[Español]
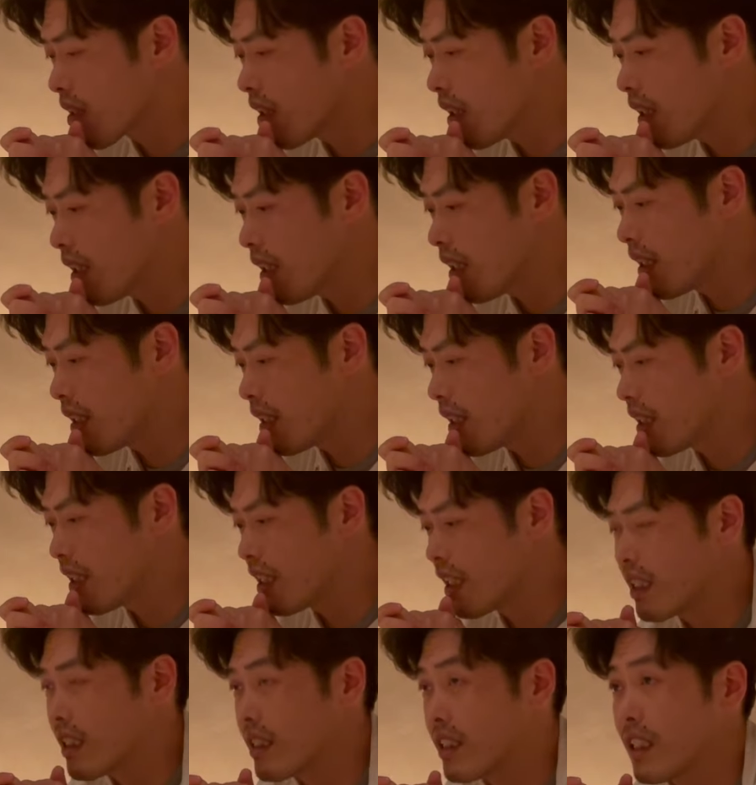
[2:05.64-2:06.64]

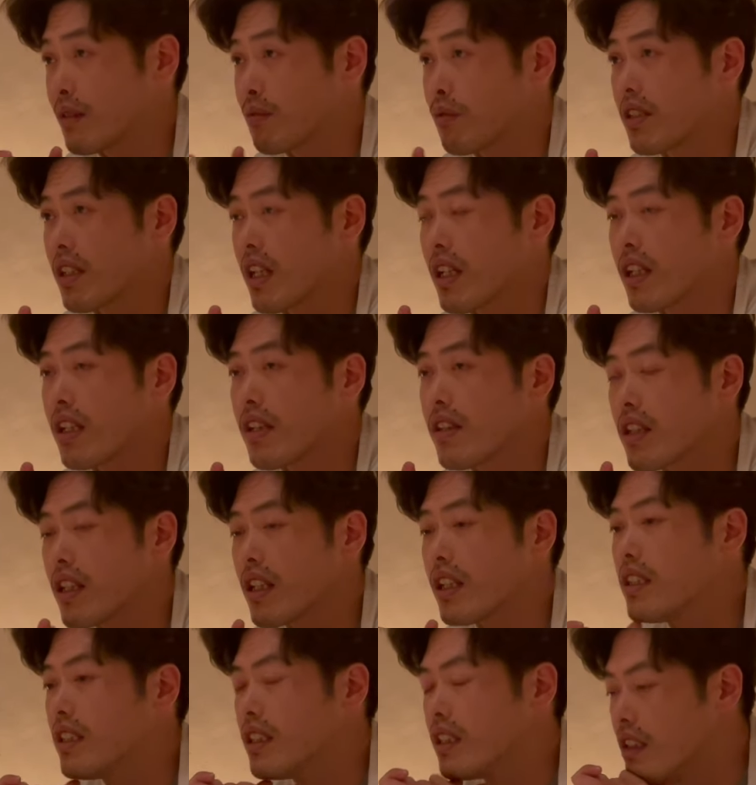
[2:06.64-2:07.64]
Eh, después en
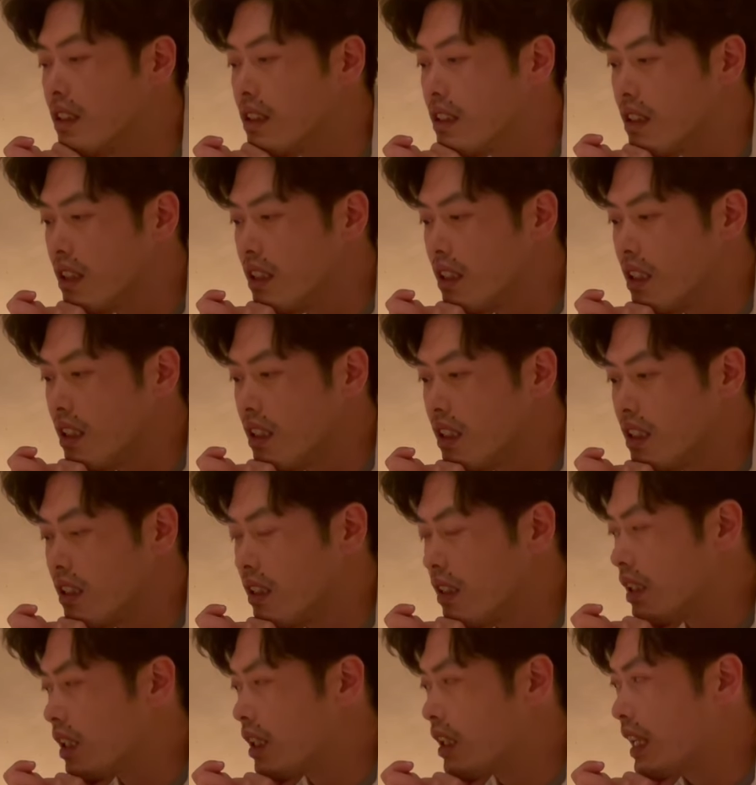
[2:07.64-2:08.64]
Ginza,
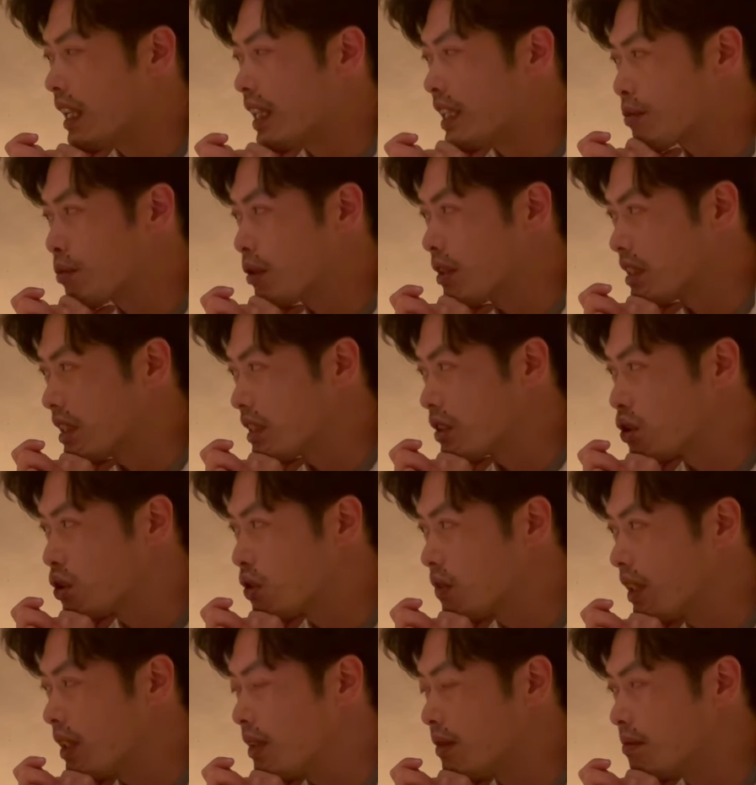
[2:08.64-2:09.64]
después
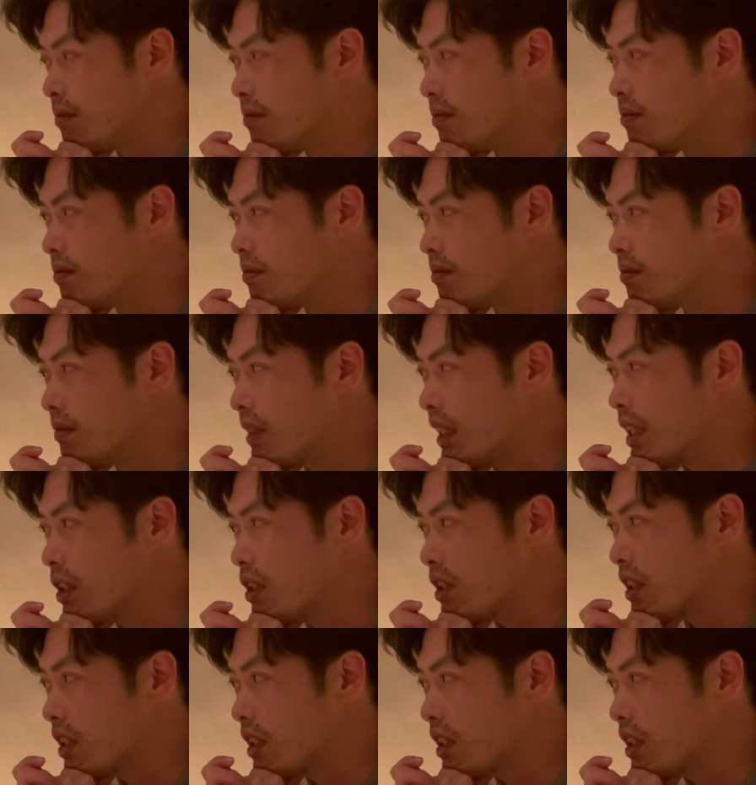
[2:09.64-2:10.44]
estuve en varios